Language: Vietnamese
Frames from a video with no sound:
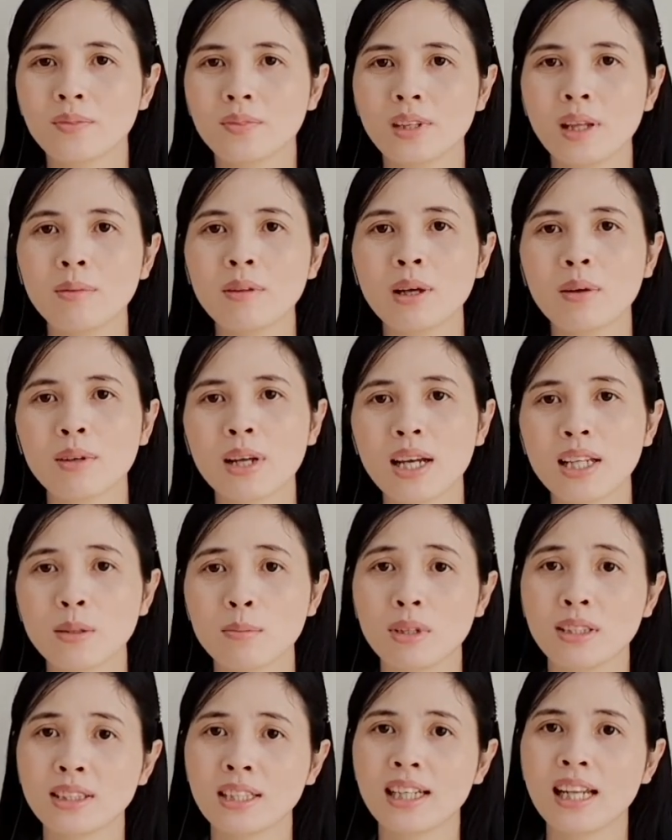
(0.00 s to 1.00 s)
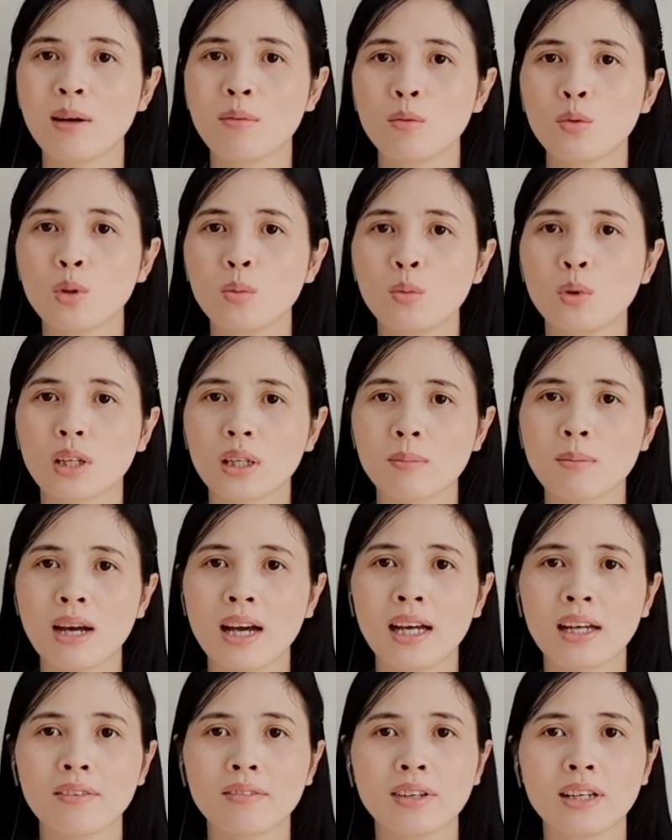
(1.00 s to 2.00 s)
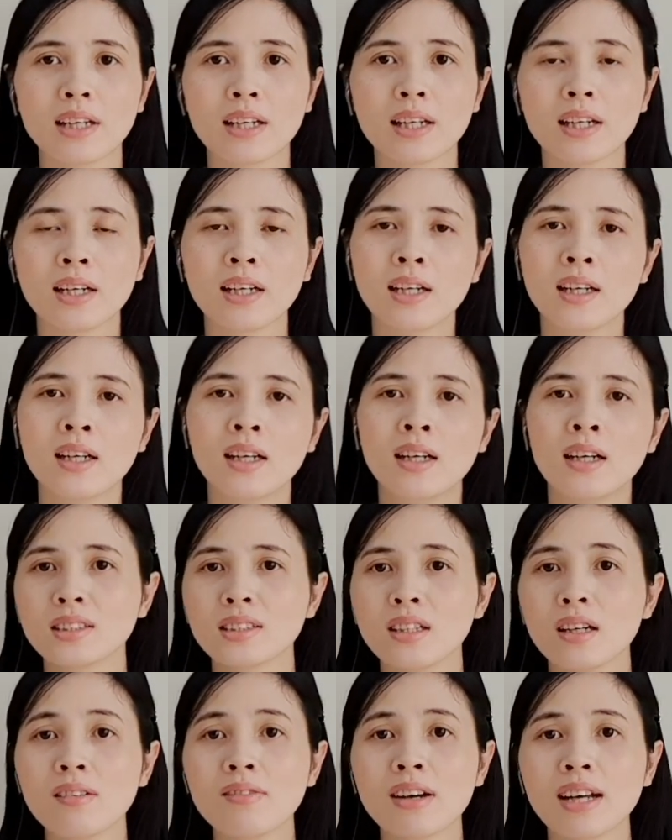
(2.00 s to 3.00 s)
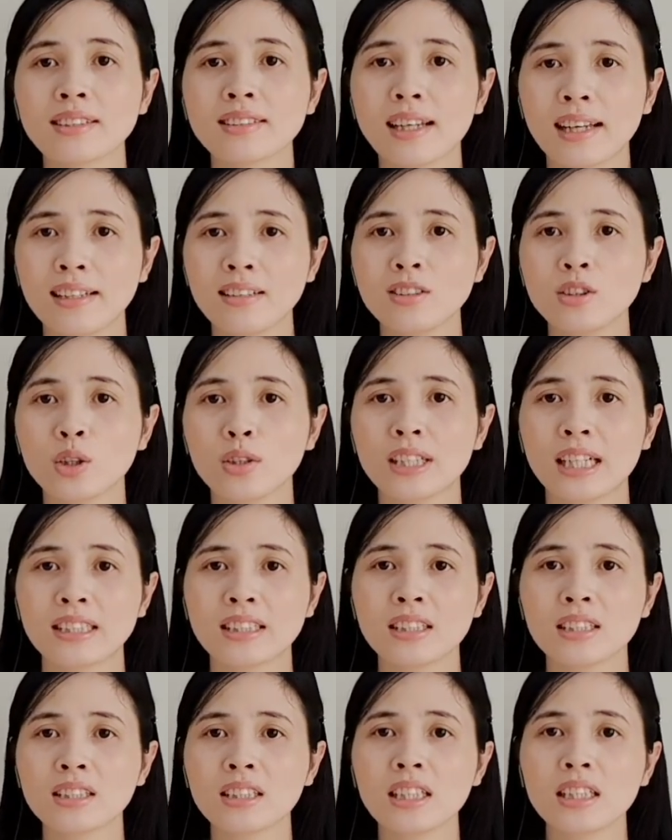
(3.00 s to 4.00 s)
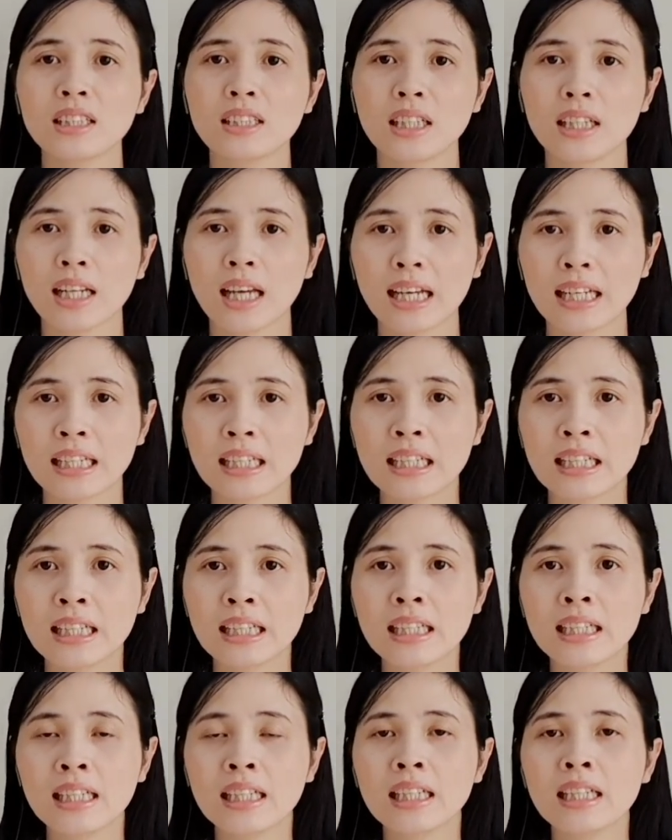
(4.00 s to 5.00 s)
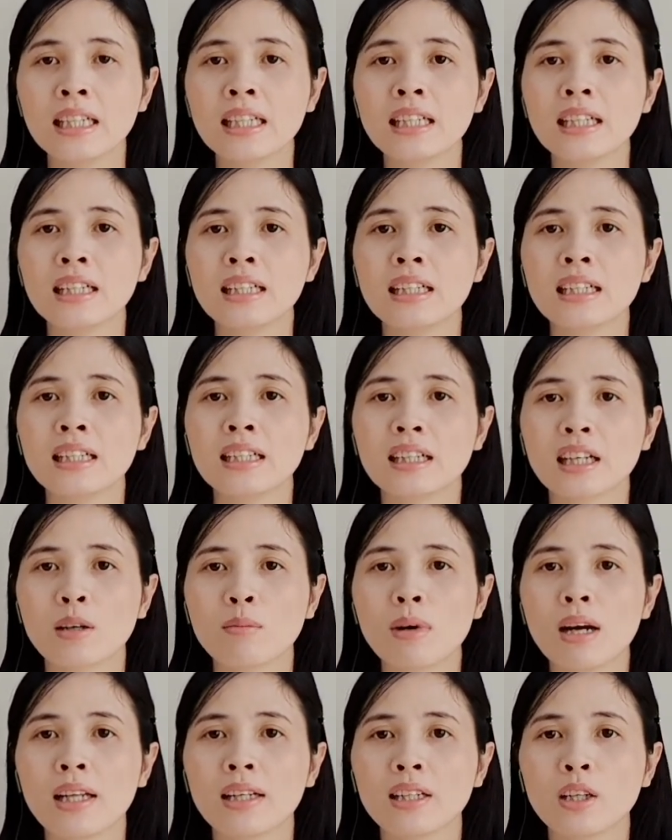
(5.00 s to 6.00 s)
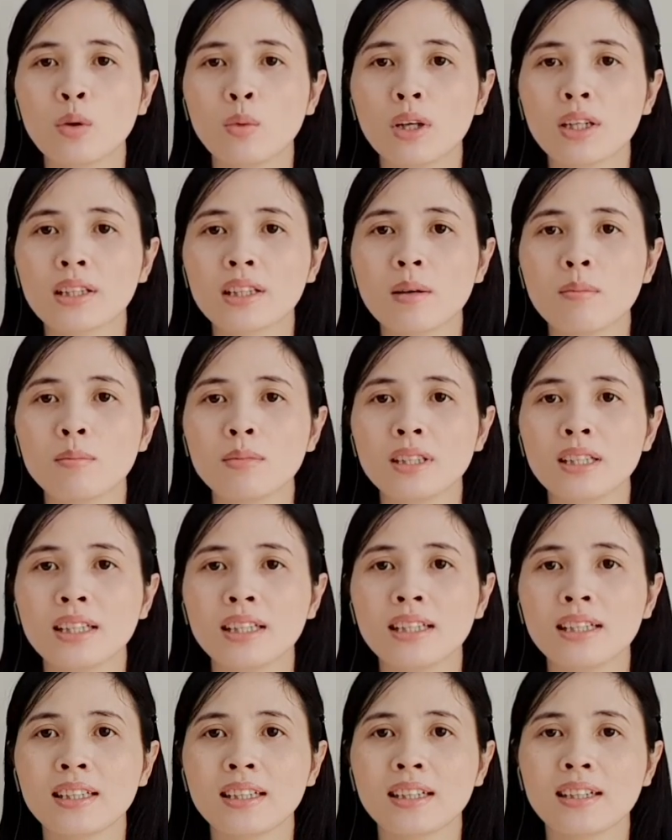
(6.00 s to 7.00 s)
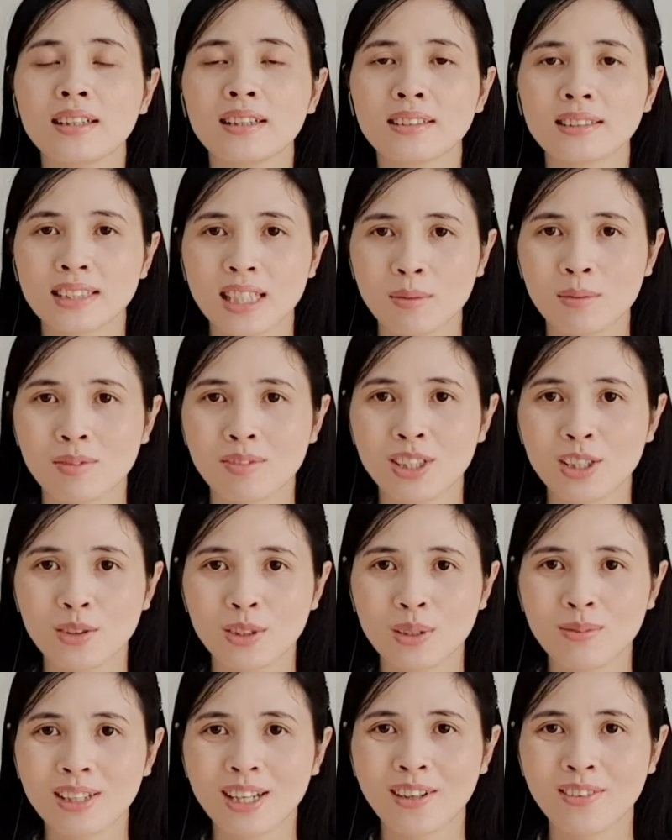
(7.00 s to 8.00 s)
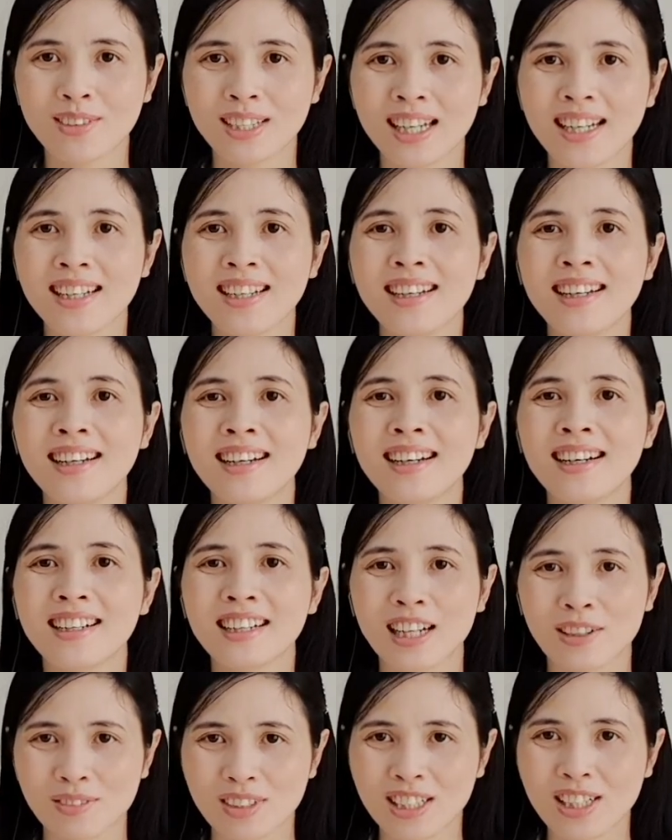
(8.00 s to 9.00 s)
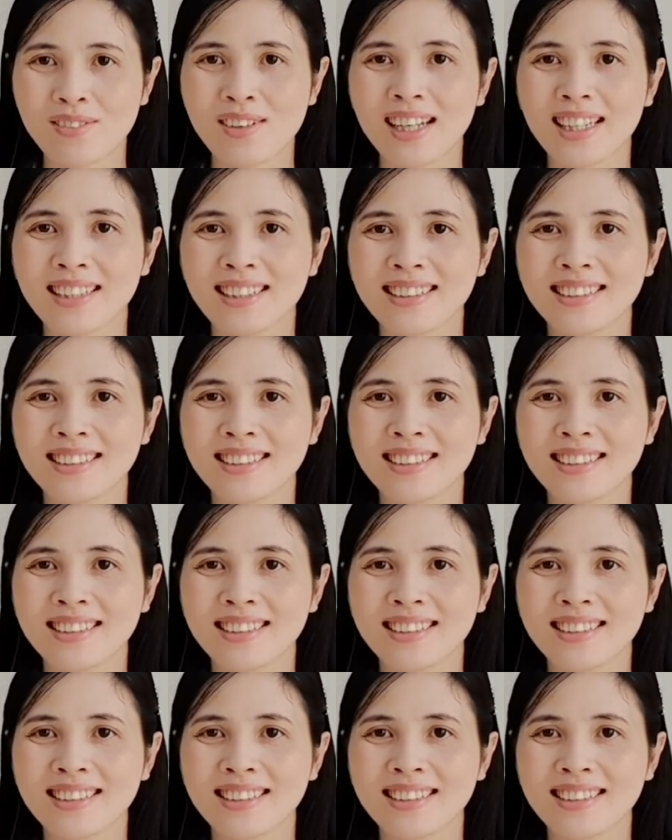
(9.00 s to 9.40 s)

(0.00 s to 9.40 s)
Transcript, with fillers: tiếp theo đây thì mình sẽ làm luôn một cái bài về sữa pha sẵn cho trẻ sơ sinh như thế này các bạn nếu quan tâm thì à, xem ở video tiếp theo nhé cảm ơn các bạn